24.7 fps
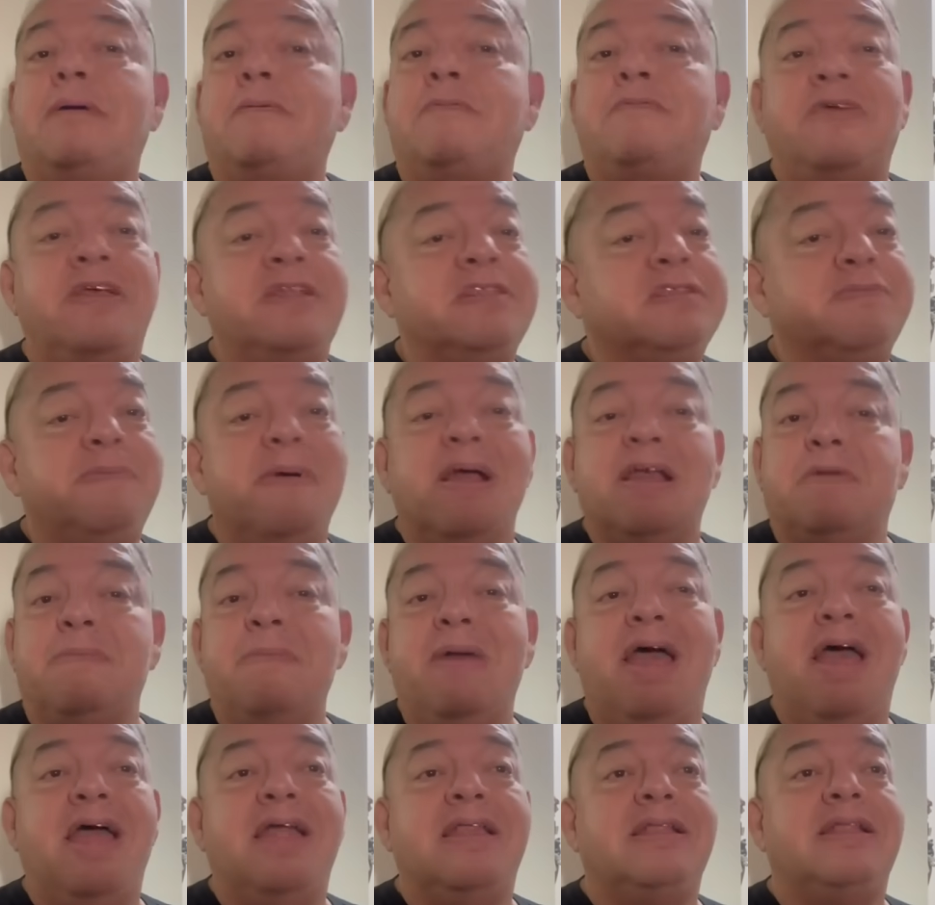Vince
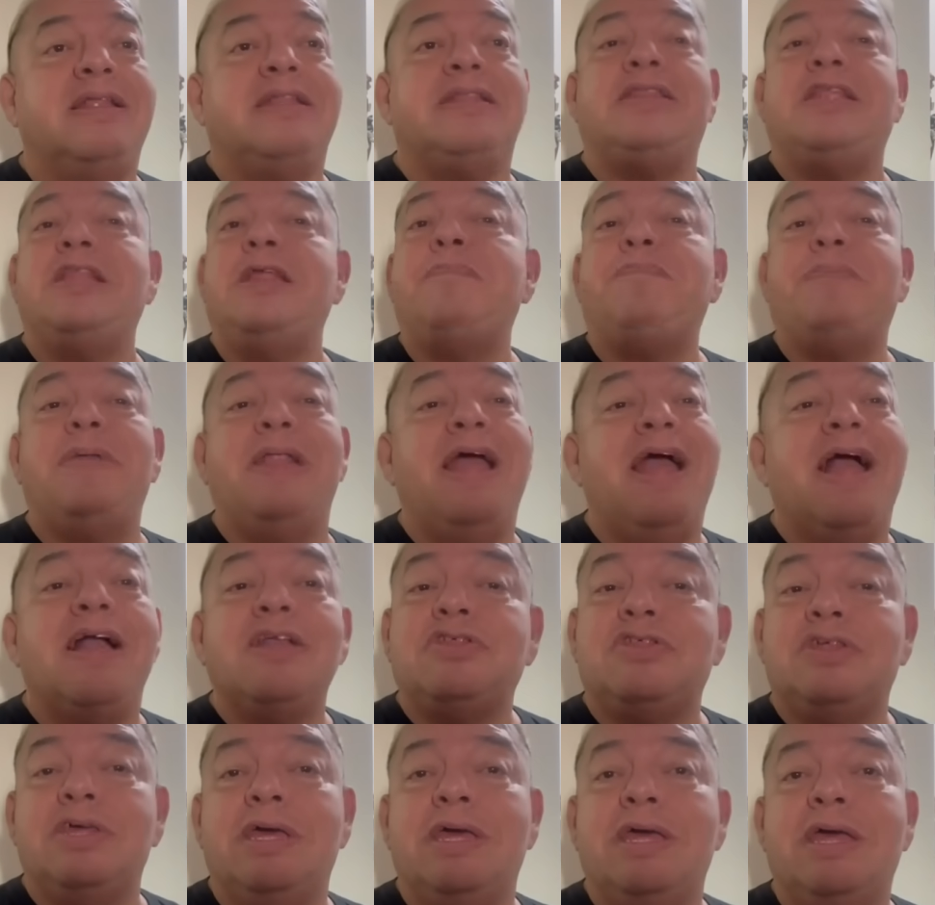McMahon, Triple
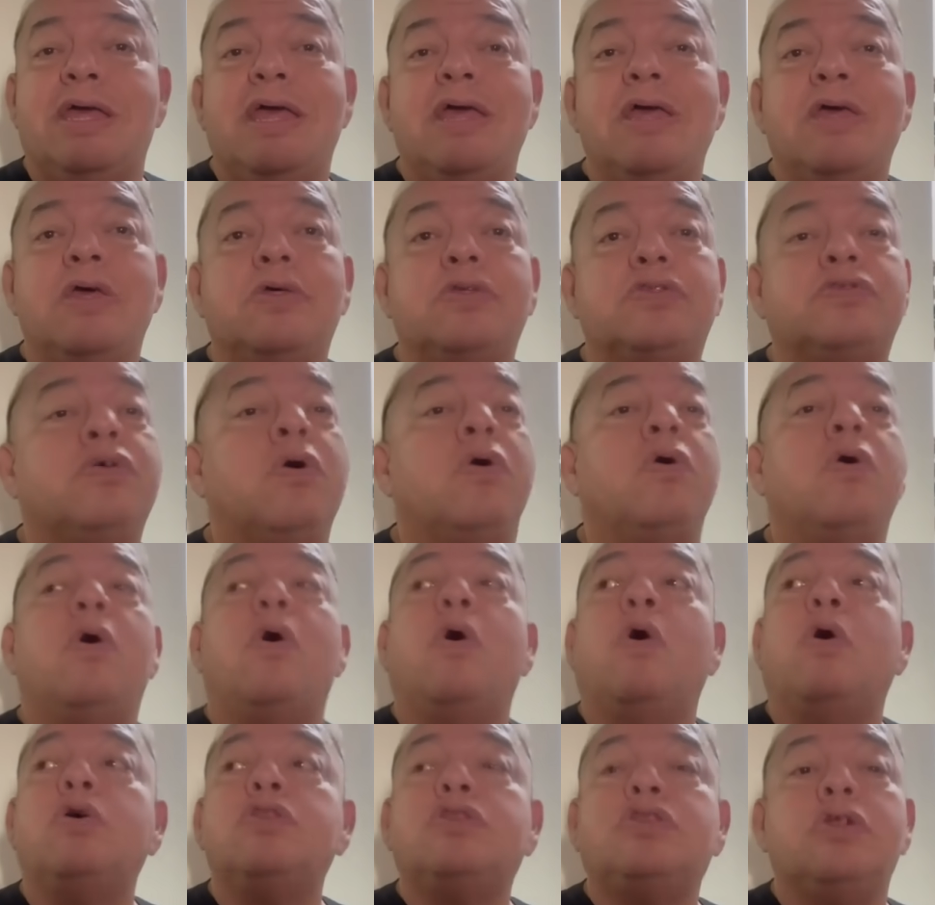H son
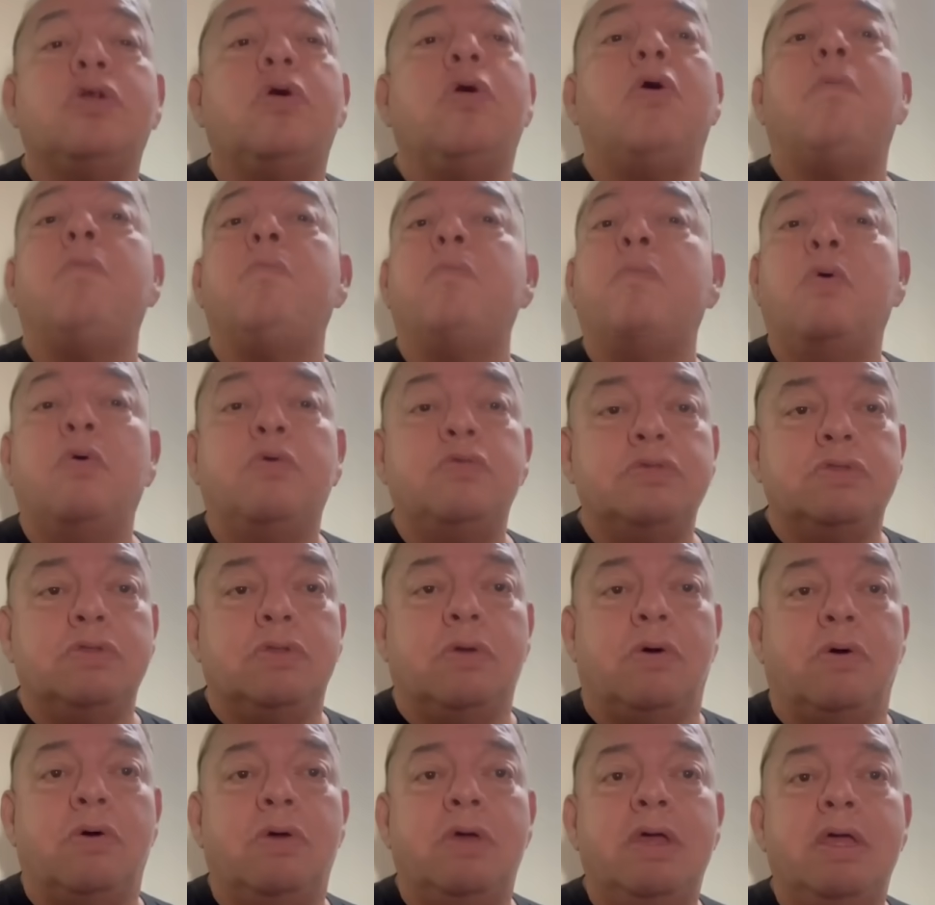otro
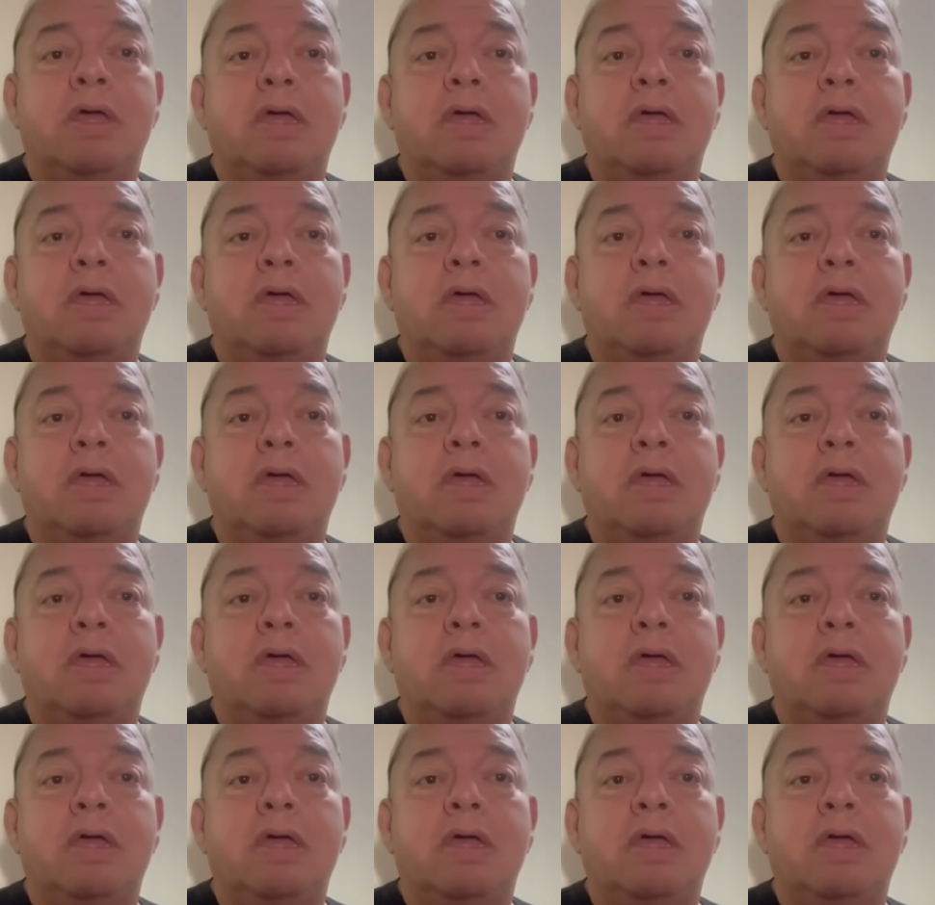mundo.